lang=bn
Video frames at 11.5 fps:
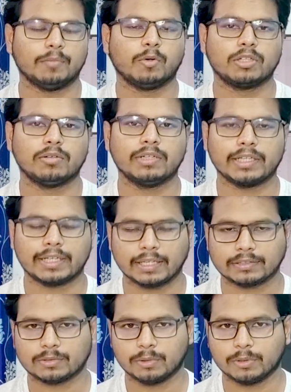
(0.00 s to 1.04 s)
মডিউলটি
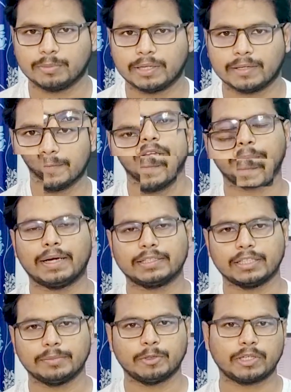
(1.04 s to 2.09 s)
কাজ করবে তো এই
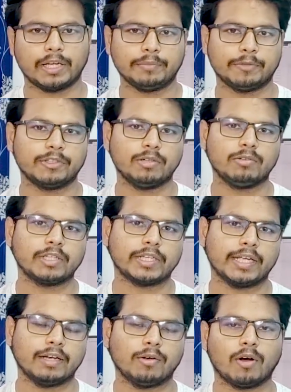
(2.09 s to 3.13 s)
ব্যাটারির পক্ষে
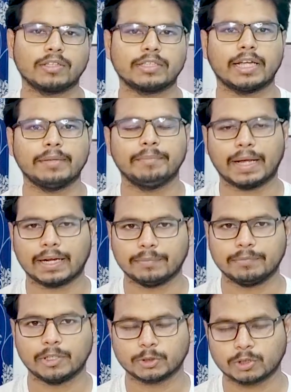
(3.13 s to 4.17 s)
মডিউলটিকে লং টাইম
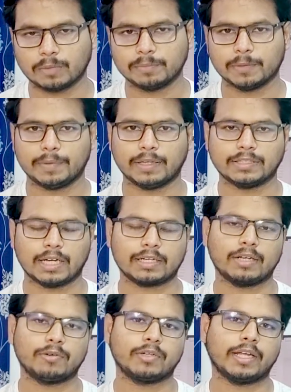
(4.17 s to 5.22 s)
ব্যাকআপ দেওয়া সম্ভব না যার
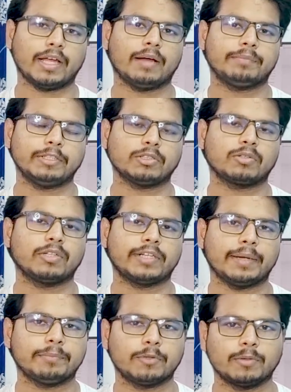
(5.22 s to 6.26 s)
কারণে আপনি যখন
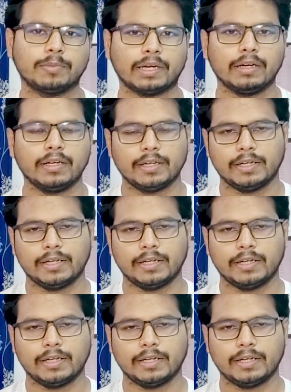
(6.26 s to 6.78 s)
ট্যাপ করবেন